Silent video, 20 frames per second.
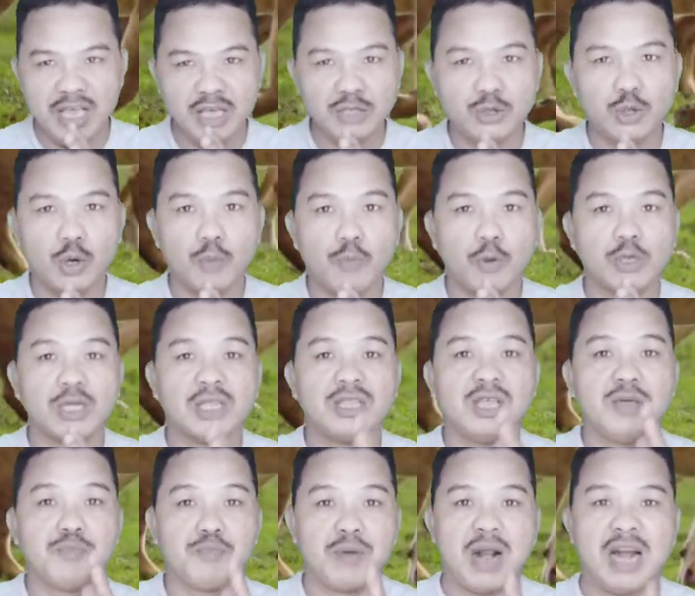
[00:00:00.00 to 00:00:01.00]
হিংস্র
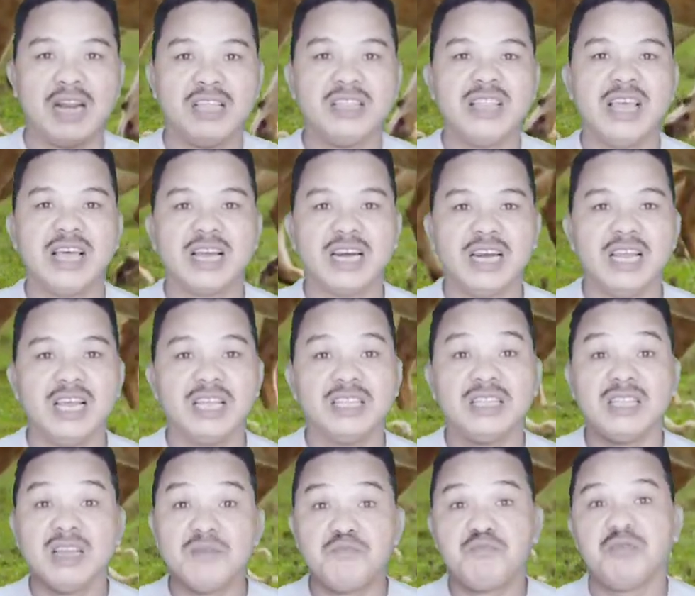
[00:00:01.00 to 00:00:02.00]
প্রজাতির প্রাণী দেখলে
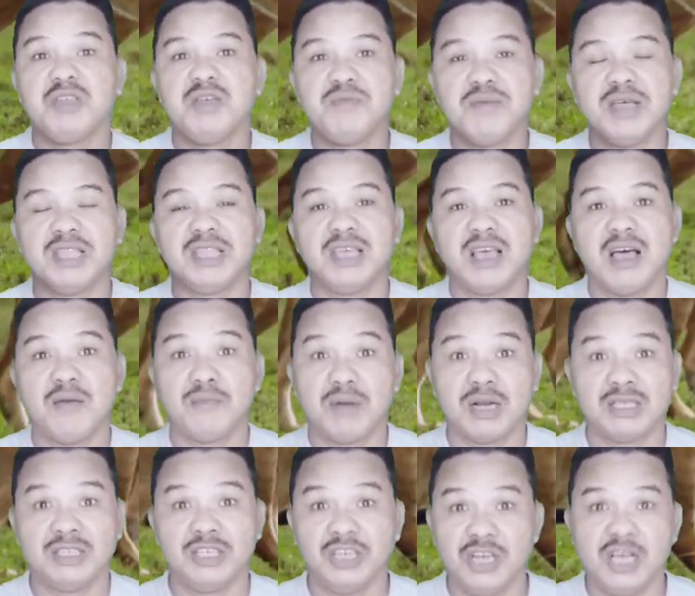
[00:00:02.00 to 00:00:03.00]
তৃপ্তি মেতে
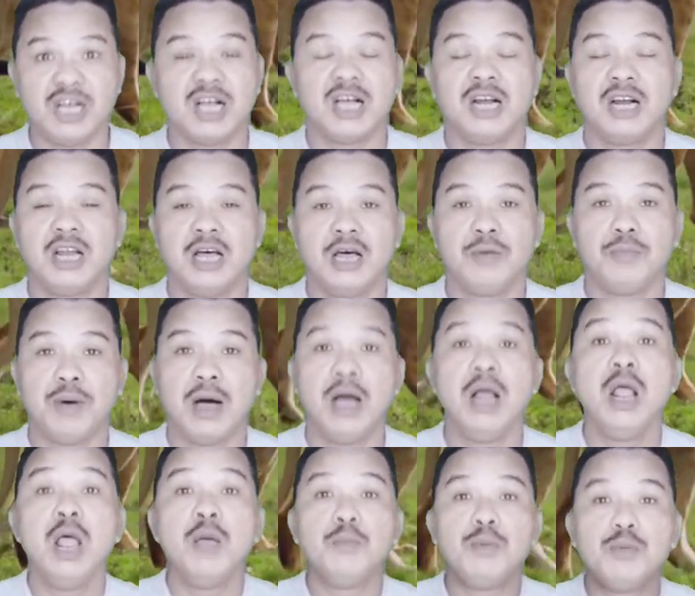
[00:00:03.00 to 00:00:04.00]
আমরা চিড়িয়াখানা বা
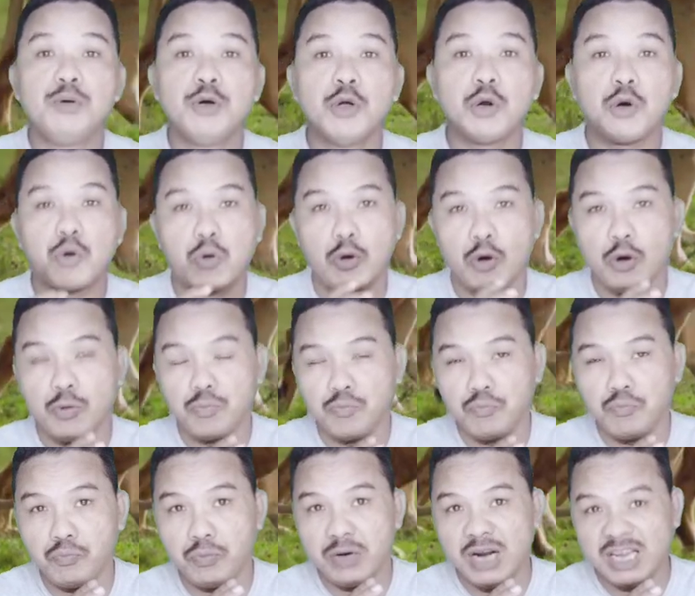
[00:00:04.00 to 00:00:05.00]
বিভিন্ন রকম
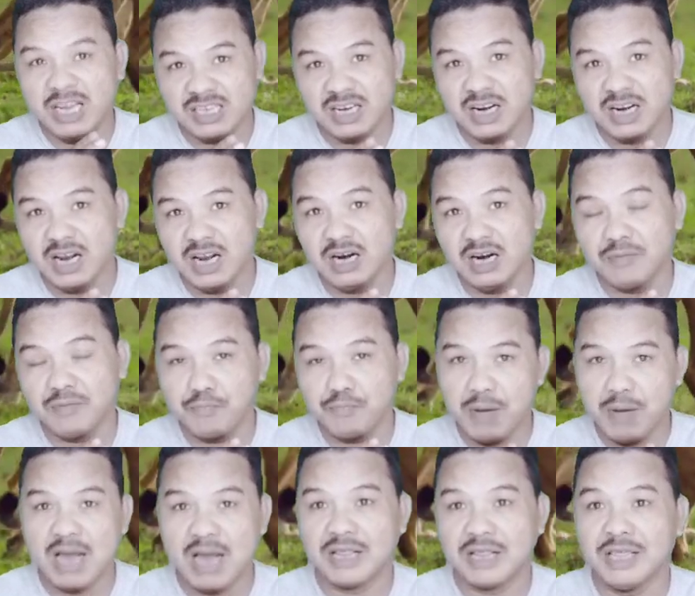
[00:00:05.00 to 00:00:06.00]
ন্যাশনাল
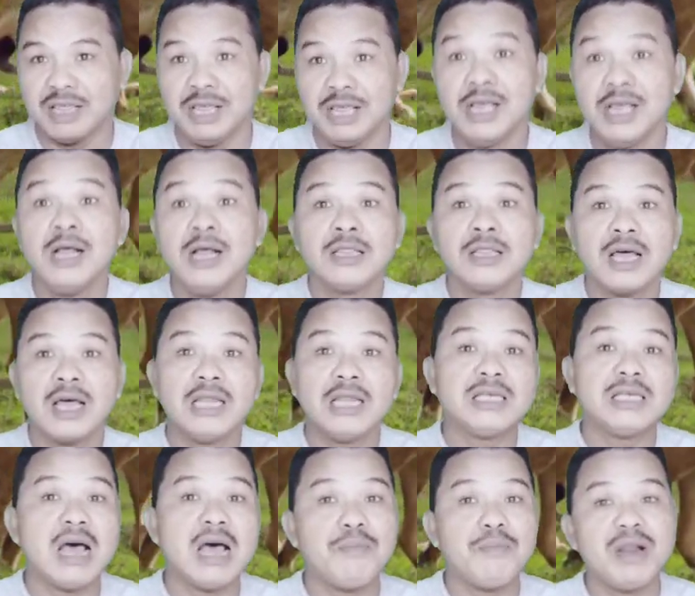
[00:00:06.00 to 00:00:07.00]
পার্কে তাহলে
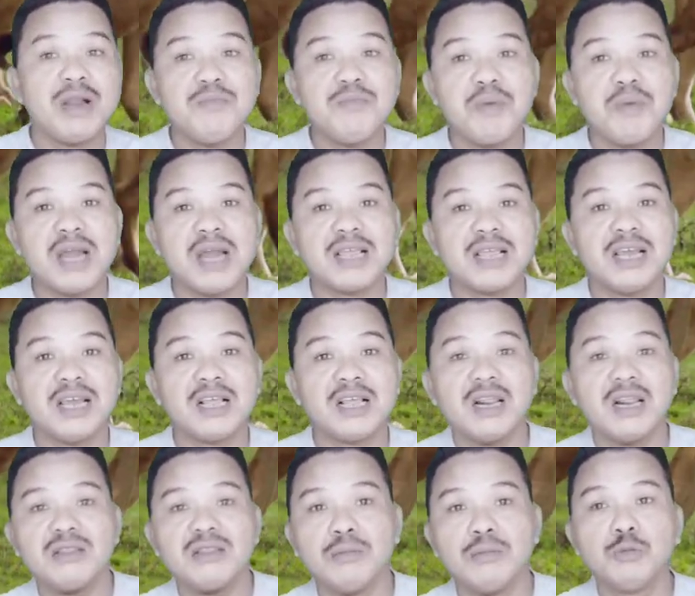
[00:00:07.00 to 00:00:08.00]
সাফারি পার্কের
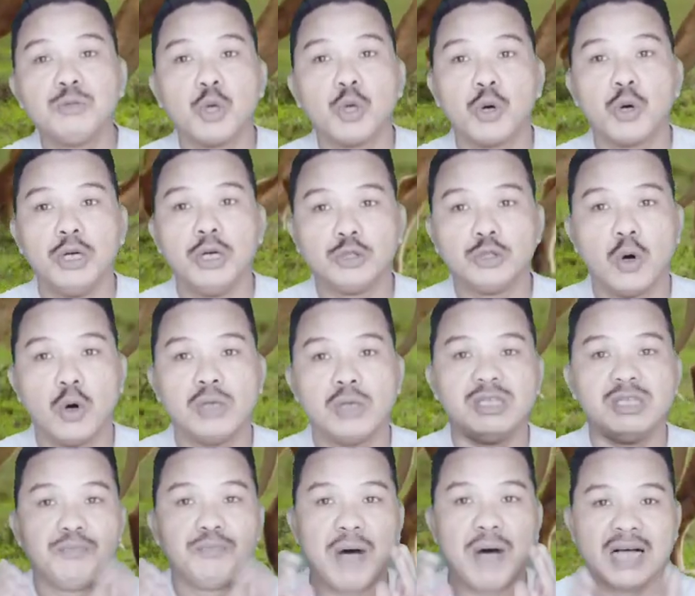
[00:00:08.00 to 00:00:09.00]
কৃত্রিম জঙ্গলে
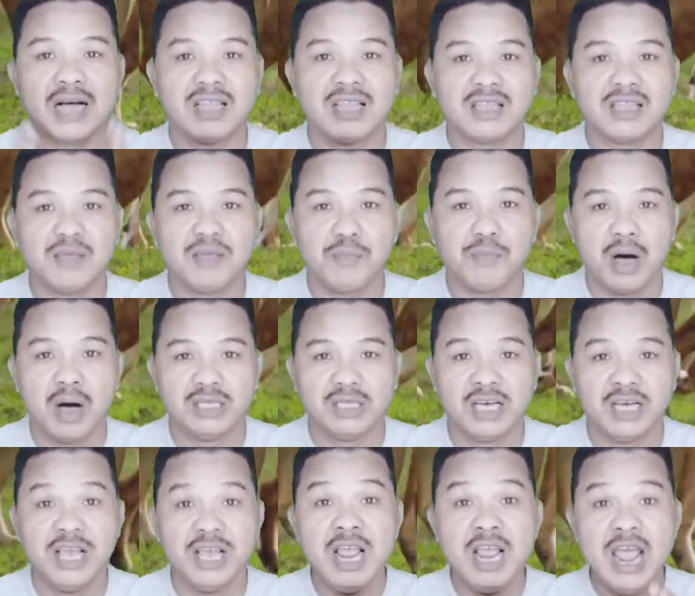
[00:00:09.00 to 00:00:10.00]
সহজে বাঘ দেখতে পাওয়া
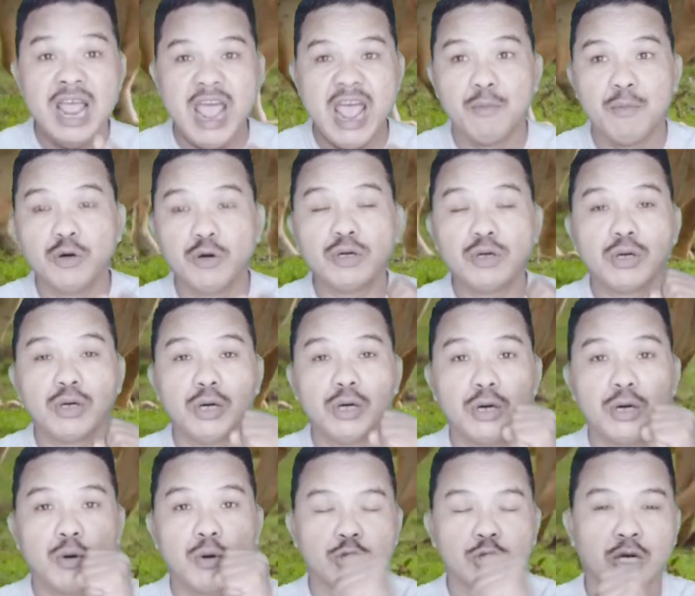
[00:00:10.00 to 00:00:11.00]
যায় এমন
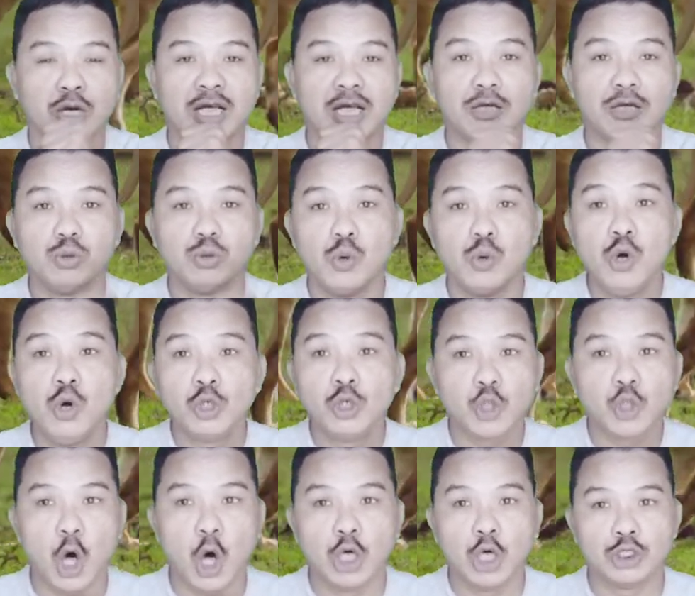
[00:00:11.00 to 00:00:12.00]
ঘটনা কিন্তু
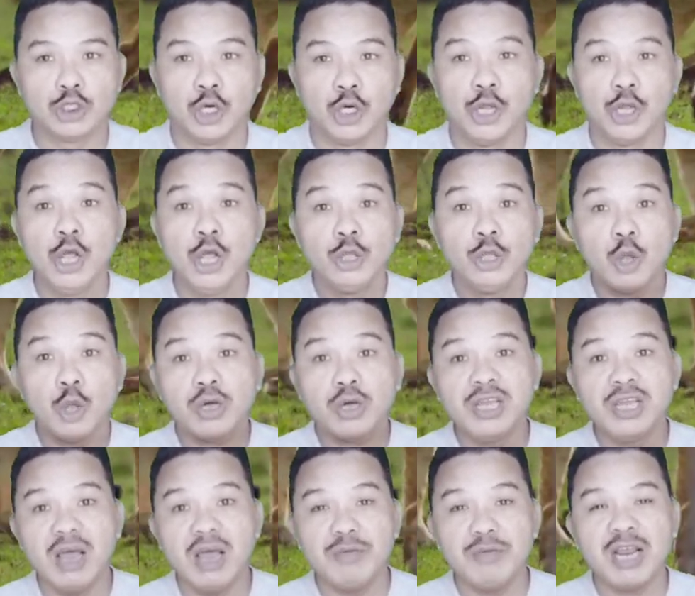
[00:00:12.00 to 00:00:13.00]
সহজ নয়
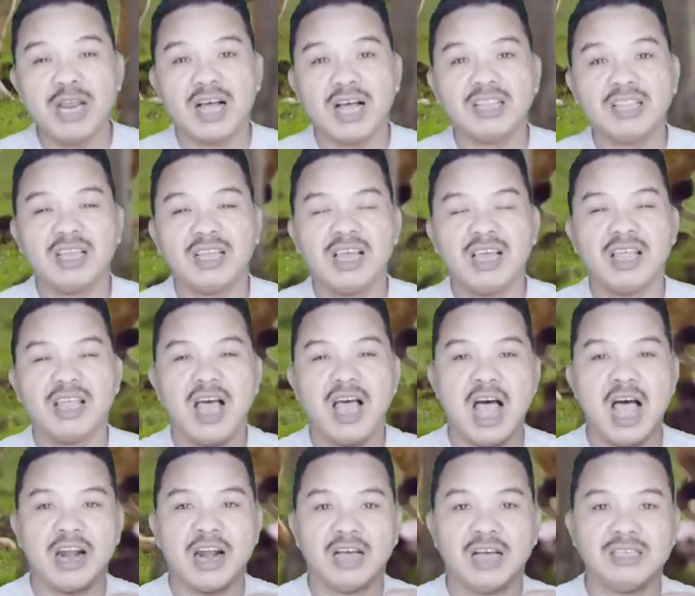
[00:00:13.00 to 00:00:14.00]
দক্ষিণ আমেরিকা থেকে
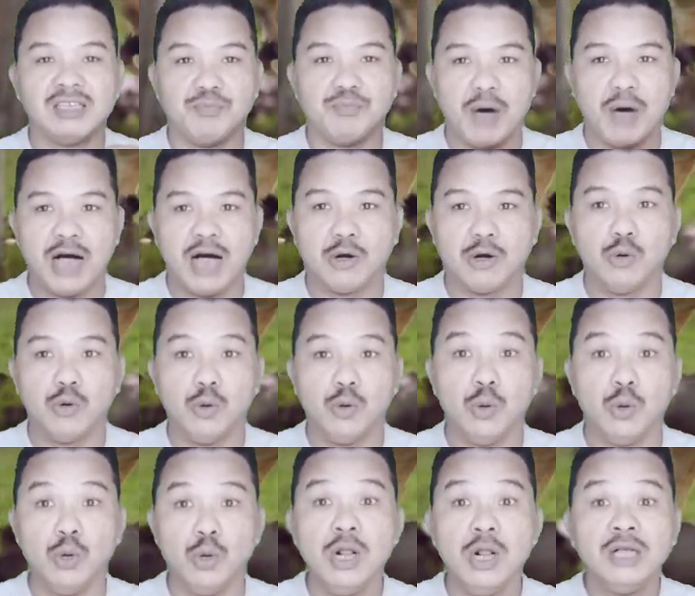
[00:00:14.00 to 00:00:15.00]
আনা যে
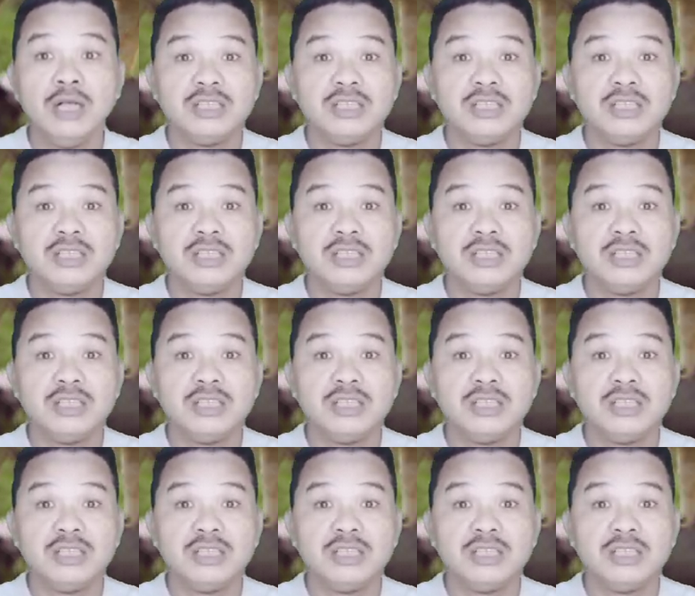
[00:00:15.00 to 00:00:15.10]
বাঘগুলো